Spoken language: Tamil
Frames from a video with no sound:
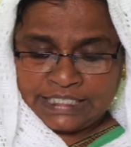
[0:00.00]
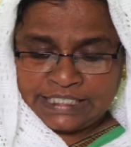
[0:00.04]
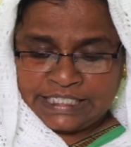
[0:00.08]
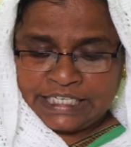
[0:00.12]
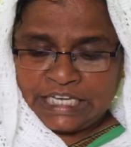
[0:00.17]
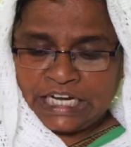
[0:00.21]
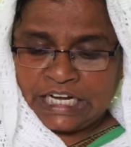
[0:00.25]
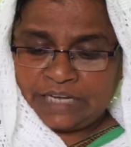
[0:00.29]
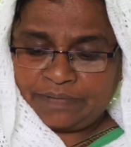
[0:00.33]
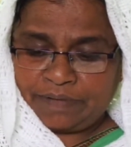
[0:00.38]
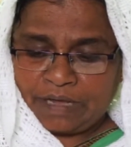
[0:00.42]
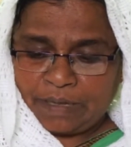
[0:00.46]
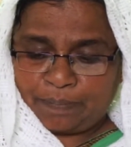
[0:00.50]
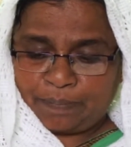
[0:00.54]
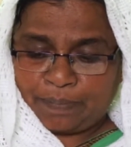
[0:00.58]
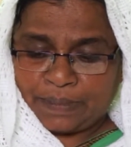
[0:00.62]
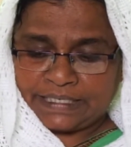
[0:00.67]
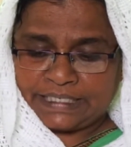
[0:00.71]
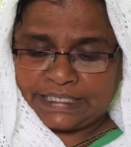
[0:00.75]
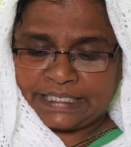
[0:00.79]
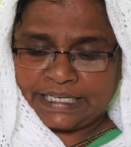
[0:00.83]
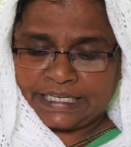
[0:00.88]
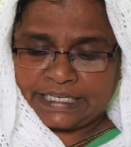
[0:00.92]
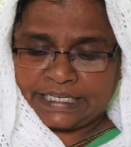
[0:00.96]
சிலுவை
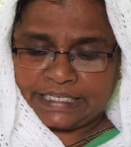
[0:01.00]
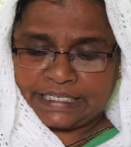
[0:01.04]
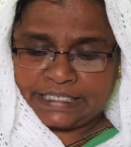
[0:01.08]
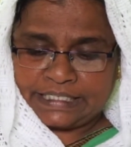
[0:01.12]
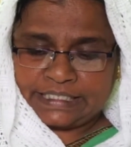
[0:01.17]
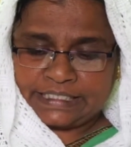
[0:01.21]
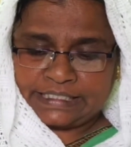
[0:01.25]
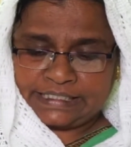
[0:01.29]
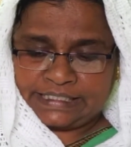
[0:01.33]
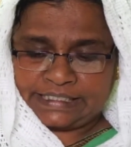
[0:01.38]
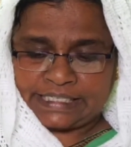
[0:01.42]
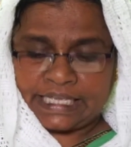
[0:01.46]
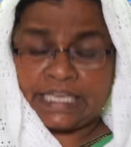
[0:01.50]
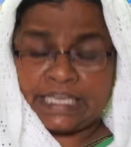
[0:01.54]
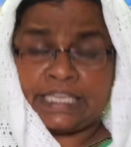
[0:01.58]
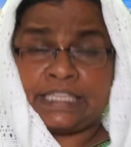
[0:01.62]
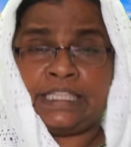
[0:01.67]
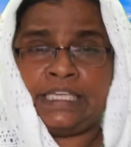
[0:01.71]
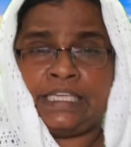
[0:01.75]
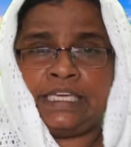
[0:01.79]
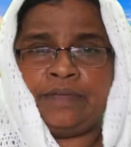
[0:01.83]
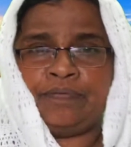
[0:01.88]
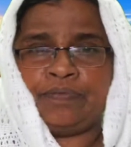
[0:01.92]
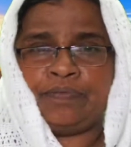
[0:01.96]
பற்றிய
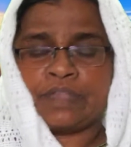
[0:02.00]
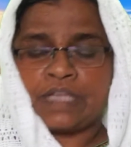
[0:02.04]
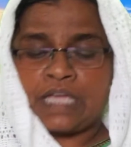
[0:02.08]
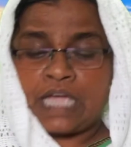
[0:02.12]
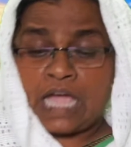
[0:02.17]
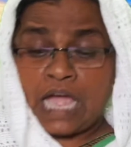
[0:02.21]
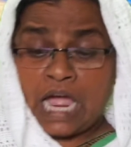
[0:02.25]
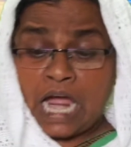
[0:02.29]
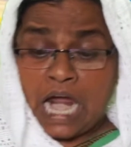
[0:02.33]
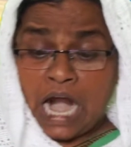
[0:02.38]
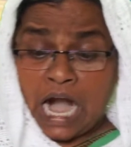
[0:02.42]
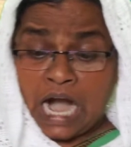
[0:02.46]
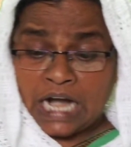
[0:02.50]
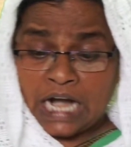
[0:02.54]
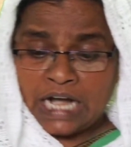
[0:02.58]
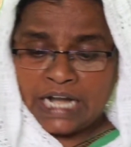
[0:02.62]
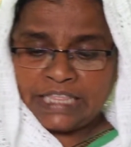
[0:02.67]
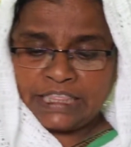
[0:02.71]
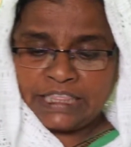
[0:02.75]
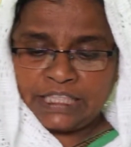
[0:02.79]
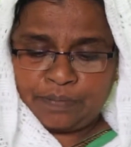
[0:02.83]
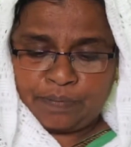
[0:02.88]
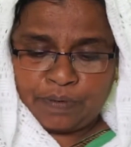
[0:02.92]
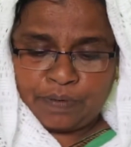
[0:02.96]
செய்தி
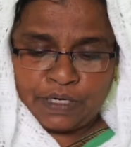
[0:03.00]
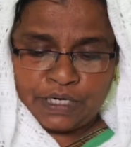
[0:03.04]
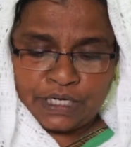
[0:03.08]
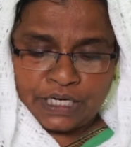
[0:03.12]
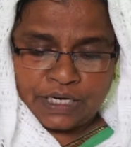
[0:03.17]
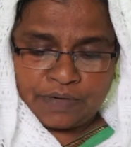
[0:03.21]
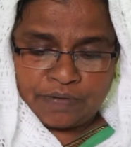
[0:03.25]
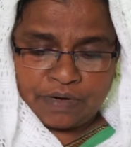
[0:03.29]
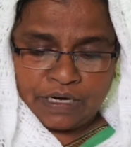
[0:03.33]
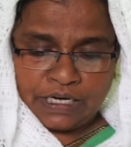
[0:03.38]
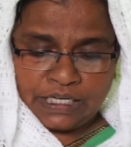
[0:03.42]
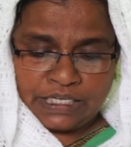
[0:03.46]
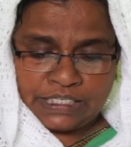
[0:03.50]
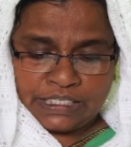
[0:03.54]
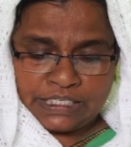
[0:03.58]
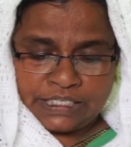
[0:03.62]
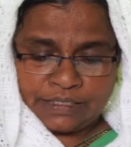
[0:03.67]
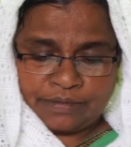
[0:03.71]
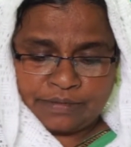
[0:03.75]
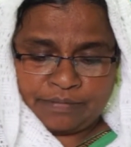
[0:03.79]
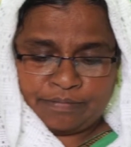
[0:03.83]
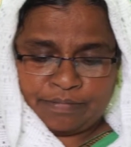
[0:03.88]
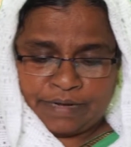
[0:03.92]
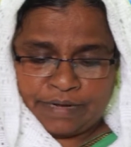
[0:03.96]
இந்து போகிறவளுக்கு
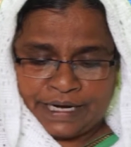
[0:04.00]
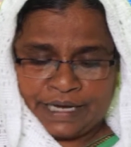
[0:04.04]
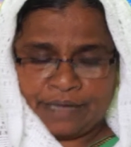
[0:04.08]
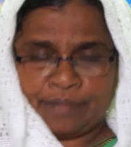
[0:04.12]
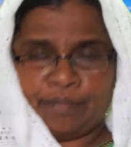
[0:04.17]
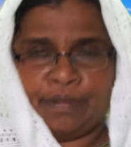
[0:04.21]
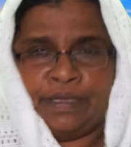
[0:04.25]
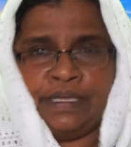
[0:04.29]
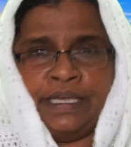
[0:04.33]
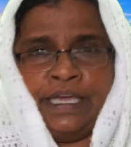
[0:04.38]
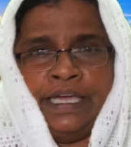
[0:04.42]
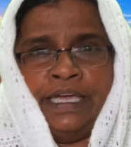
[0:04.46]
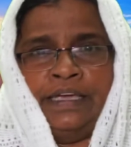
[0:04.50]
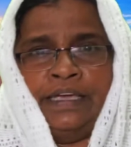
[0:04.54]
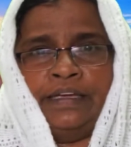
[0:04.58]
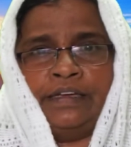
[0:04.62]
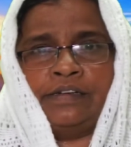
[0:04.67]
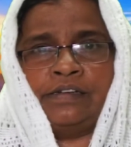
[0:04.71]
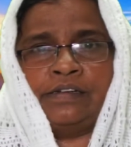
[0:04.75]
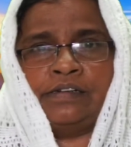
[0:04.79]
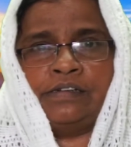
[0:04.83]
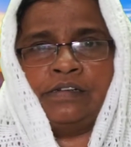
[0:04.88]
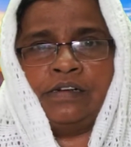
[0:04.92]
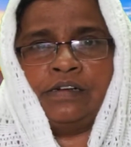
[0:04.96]
மடமையே
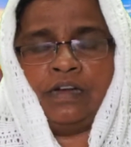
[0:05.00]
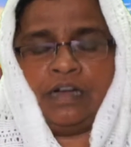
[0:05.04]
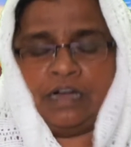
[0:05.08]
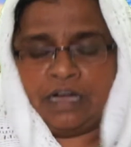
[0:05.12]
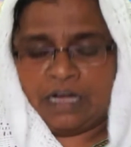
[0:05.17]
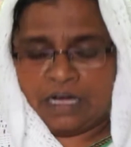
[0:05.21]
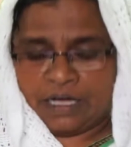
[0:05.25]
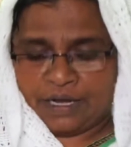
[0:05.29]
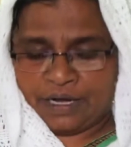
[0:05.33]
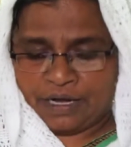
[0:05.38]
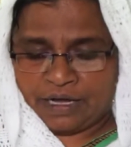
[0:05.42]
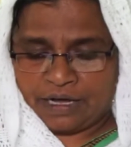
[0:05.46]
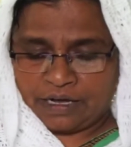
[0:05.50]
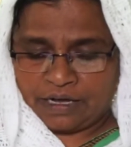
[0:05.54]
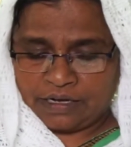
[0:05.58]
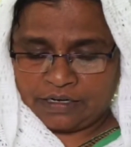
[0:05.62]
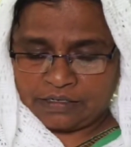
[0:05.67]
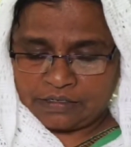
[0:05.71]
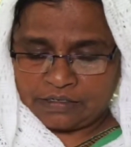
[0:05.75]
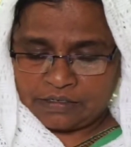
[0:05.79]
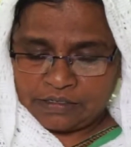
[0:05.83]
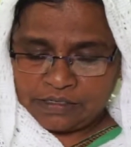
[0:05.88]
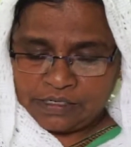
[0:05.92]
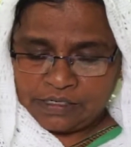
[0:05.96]
ஆனால்
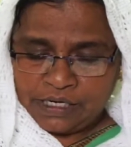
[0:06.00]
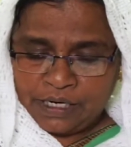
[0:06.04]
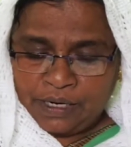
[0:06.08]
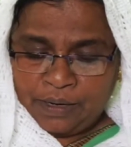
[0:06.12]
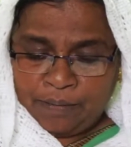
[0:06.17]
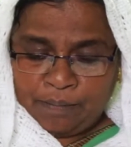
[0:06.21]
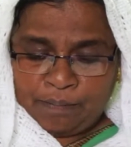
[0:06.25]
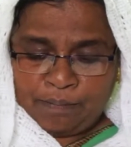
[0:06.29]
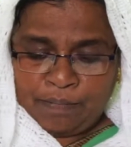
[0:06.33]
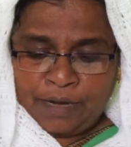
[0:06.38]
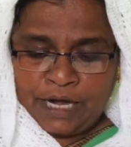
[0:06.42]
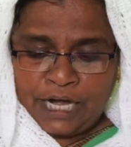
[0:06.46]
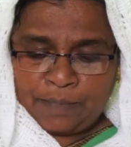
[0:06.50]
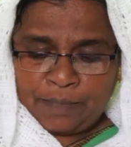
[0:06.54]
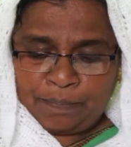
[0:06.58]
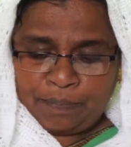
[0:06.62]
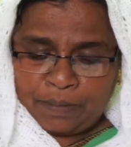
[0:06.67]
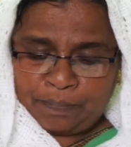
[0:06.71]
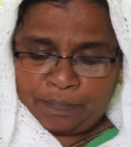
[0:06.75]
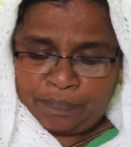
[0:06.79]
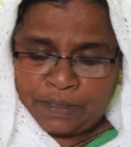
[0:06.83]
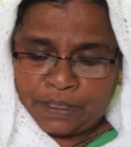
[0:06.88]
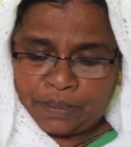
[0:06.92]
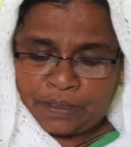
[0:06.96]

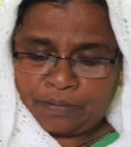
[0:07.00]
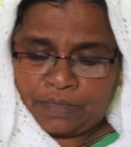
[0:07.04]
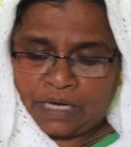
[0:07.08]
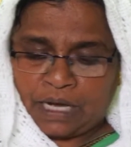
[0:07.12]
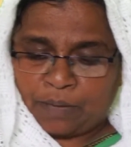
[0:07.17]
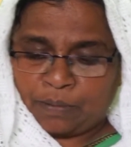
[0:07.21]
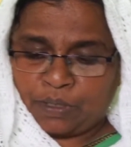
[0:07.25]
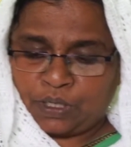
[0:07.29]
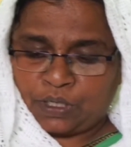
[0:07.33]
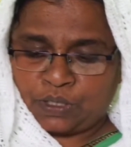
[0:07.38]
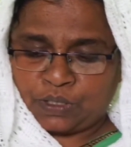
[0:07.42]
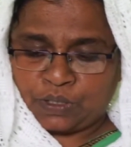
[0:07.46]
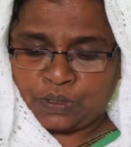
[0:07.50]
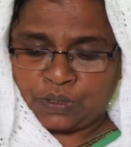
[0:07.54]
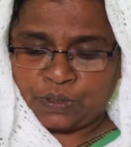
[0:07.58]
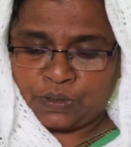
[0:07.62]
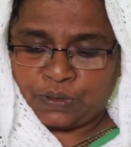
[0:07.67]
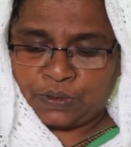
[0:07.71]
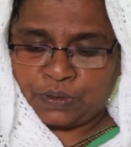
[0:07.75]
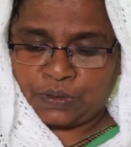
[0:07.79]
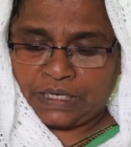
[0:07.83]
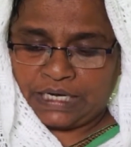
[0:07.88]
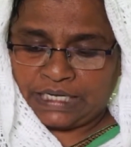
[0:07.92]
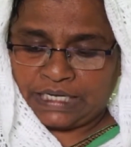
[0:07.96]
பெறும் நமக்கோ
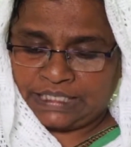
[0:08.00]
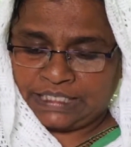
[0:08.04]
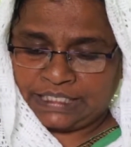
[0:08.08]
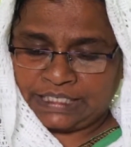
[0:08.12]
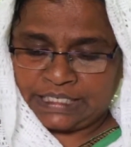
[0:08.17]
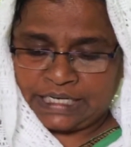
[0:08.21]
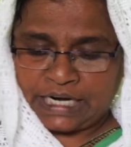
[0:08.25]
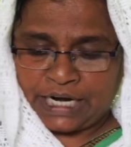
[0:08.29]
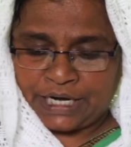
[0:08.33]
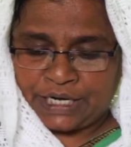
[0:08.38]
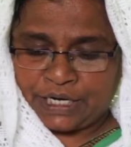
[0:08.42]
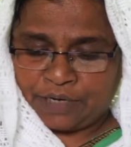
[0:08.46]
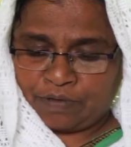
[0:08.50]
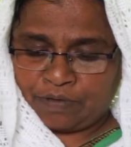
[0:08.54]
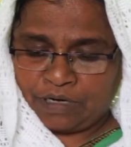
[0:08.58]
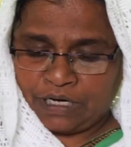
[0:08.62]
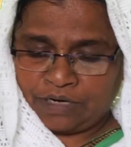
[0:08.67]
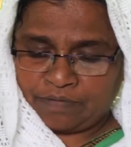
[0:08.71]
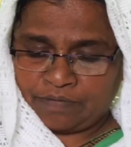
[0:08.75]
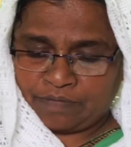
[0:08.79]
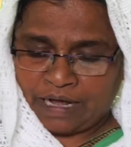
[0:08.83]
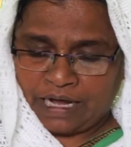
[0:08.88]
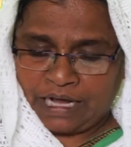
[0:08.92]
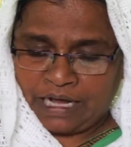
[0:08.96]
அது
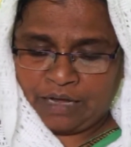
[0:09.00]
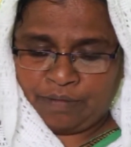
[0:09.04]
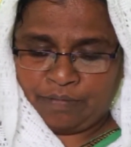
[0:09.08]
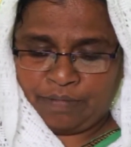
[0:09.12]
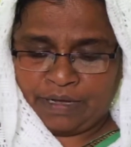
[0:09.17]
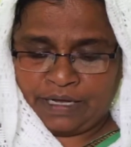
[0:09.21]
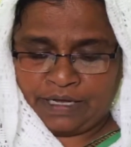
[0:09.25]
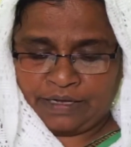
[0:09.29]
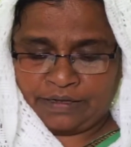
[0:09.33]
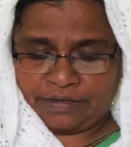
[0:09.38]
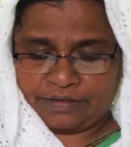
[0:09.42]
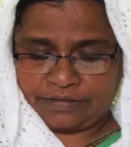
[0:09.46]
கடவுளின் வல்லமை